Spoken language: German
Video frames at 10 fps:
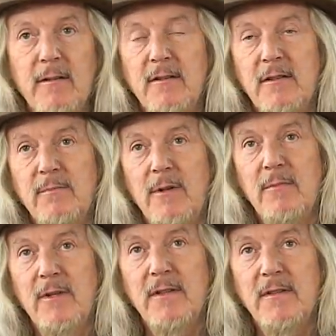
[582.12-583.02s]
das ist bei
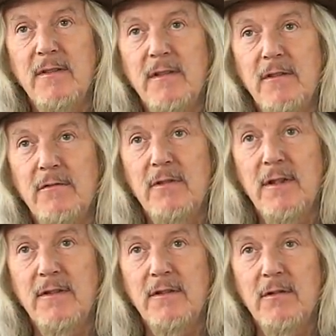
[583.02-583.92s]
mir ist es ja so,
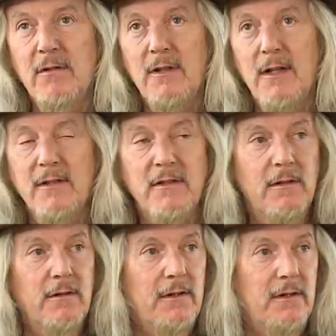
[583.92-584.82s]
dass ich auch nachts
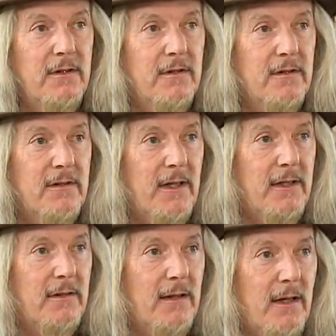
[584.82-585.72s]
in diese
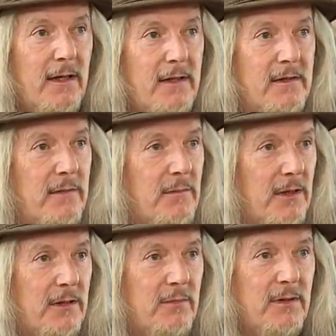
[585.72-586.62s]
Zeiten reise in
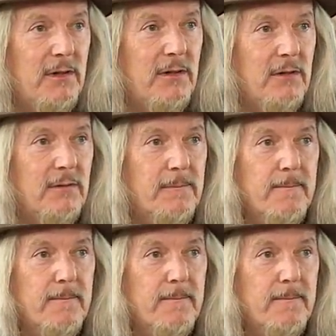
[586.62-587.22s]
meine Bilder